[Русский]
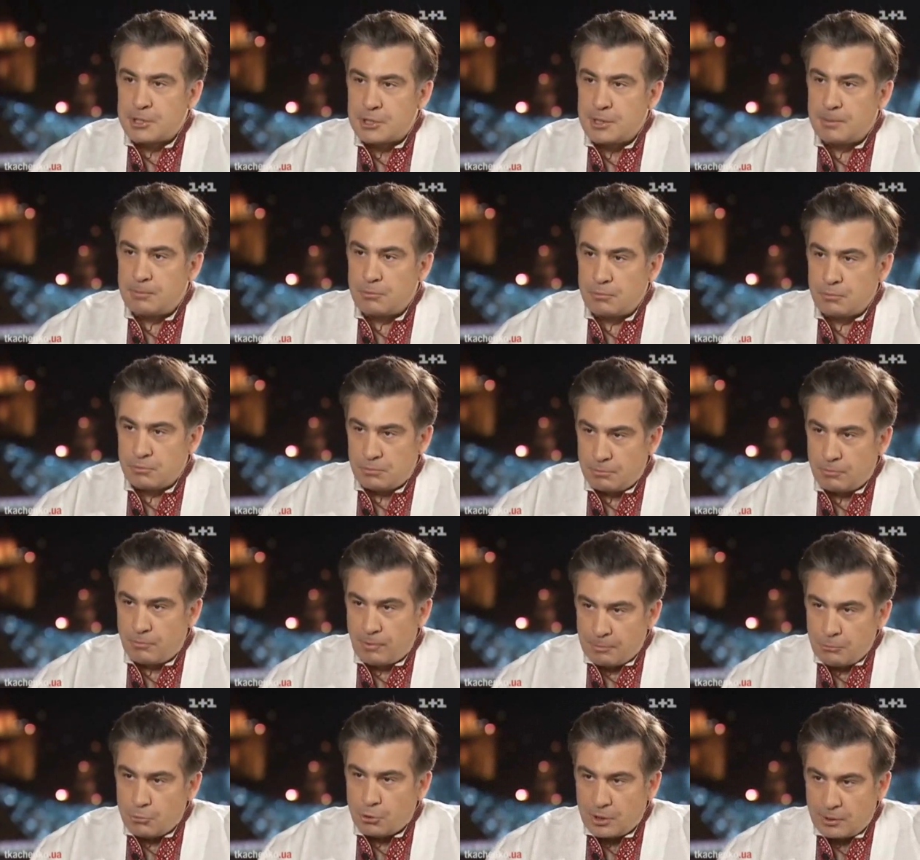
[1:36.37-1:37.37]
чем
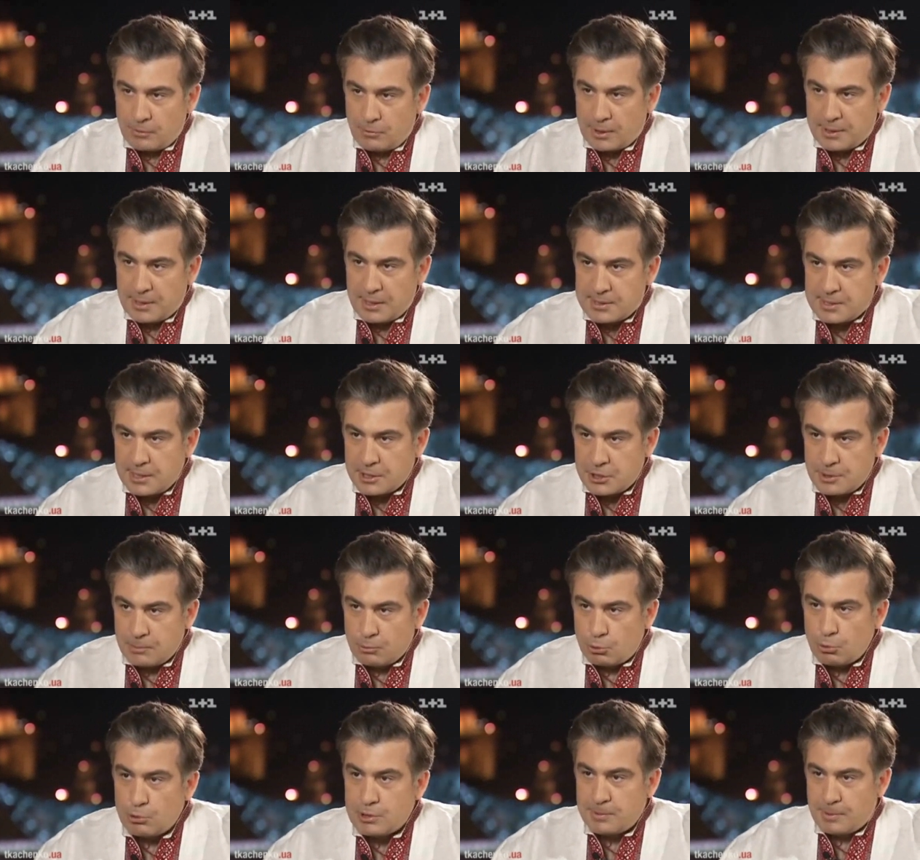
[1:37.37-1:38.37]
во многих отраслях, чем у
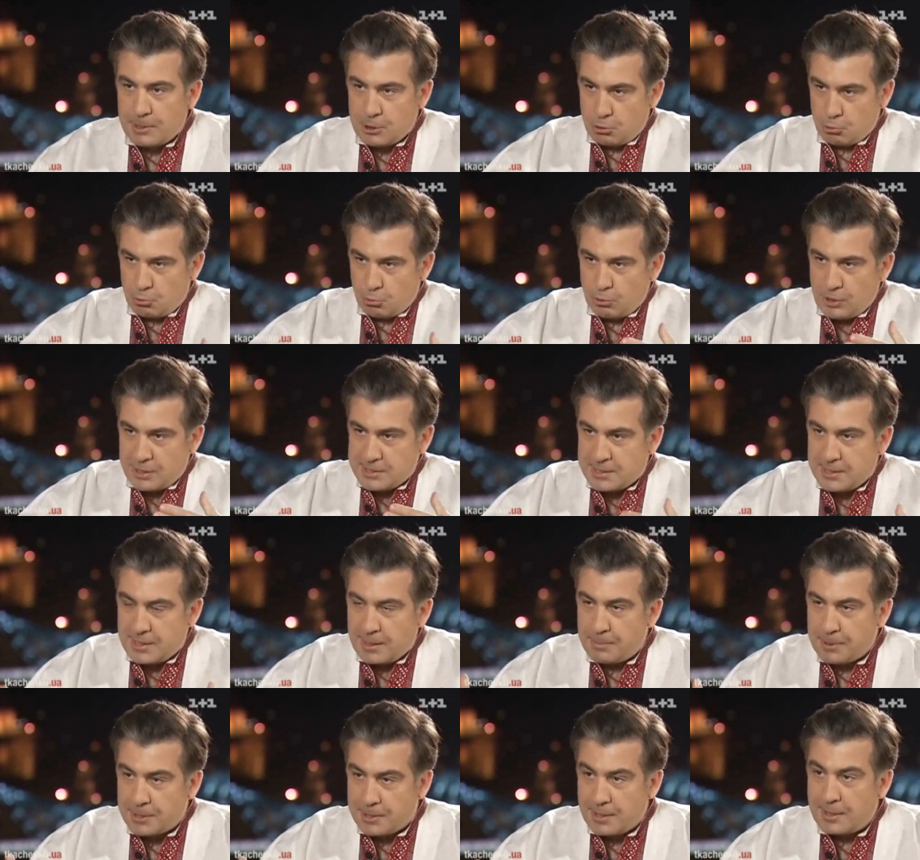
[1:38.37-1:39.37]
Турции, потому что турецкий
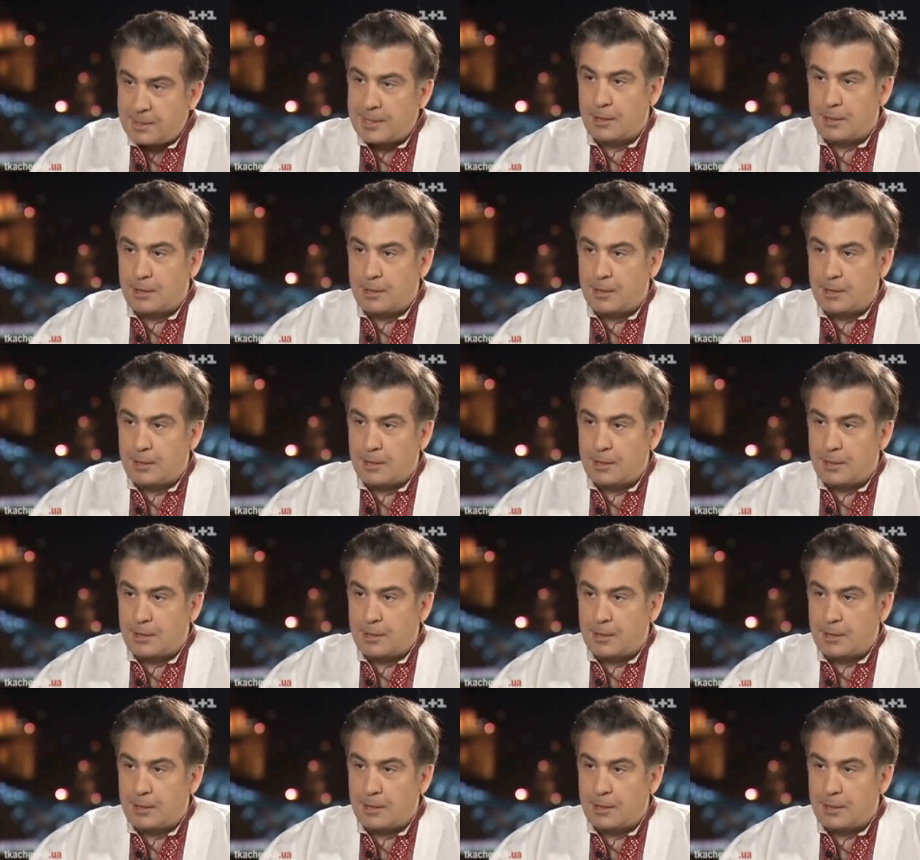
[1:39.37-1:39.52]
капитал,